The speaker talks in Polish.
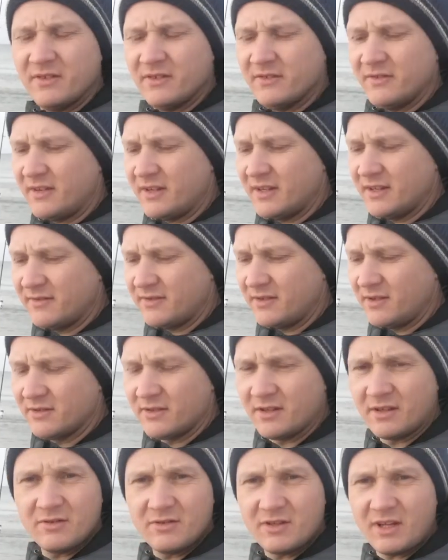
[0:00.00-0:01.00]
wywalę
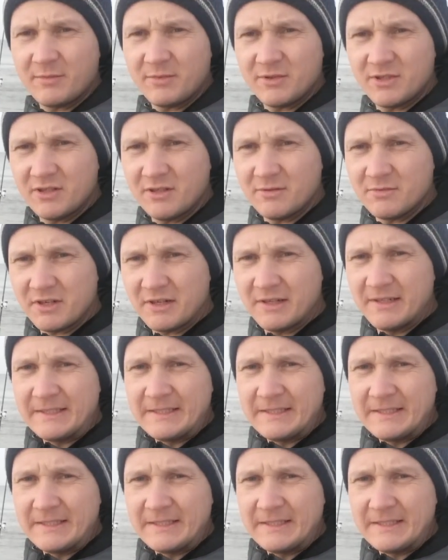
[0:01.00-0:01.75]
flądry, to i tak będzie dobrze.